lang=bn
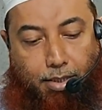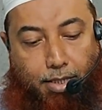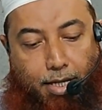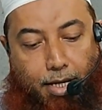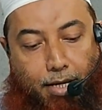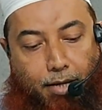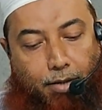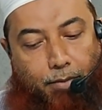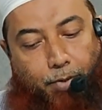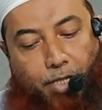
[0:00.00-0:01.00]
যে
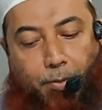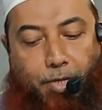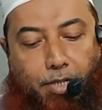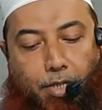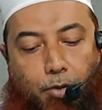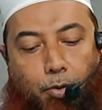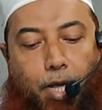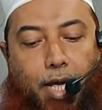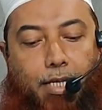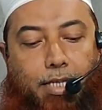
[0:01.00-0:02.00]
পৃথিবীর যে কোনো
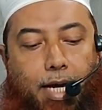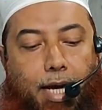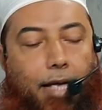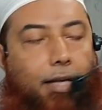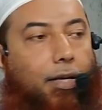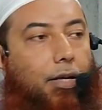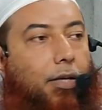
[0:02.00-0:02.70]
এক জায়গায়